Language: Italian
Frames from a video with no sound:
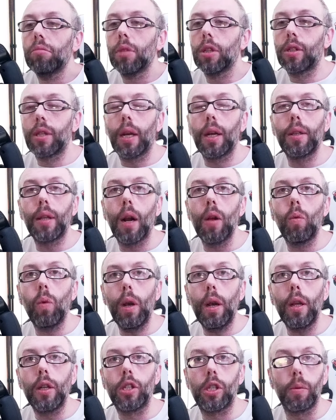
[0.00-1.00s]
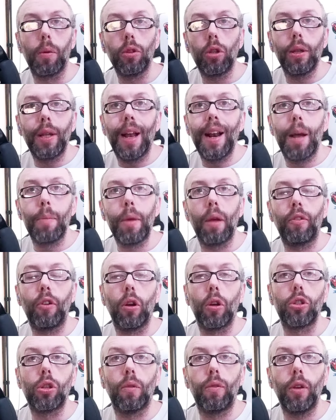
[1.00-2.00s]
stare tranquillissimo, non è la mia
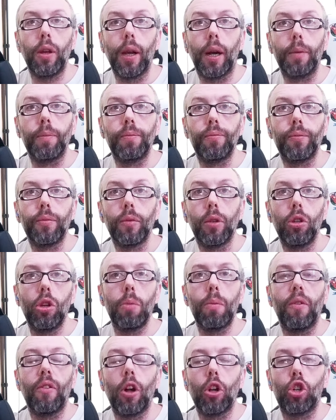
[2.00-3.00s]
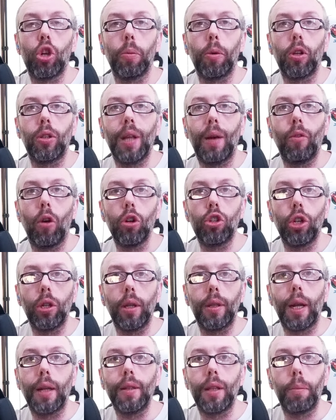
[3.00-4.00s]
filosofia. Io mi faccio portavoce
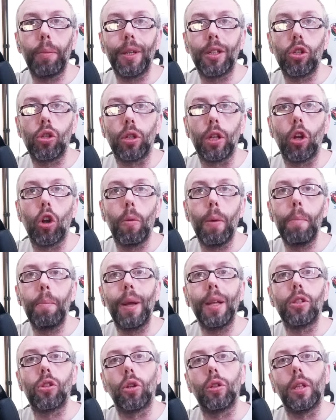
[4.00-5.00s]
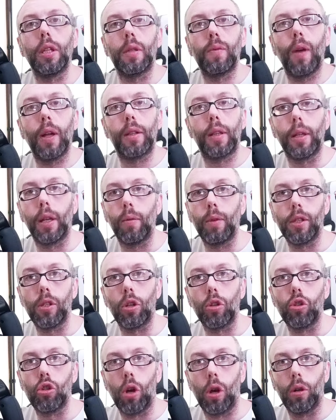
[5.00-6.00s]
di tante persone come me insoddisfatte di
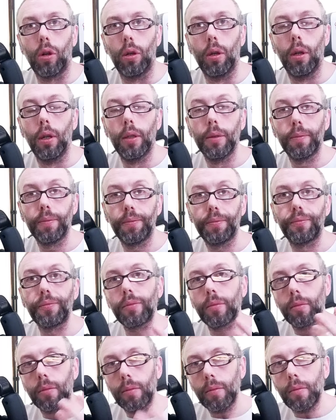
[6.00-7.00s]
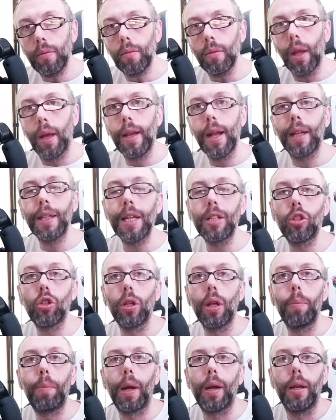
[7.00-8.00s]
questo gioco. E adesso
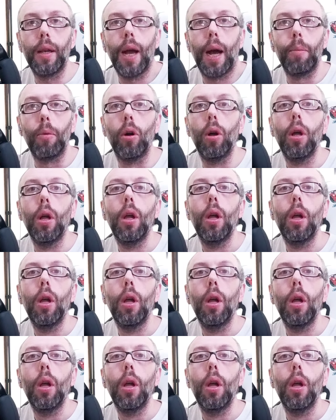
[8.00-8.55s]
ne parliamo.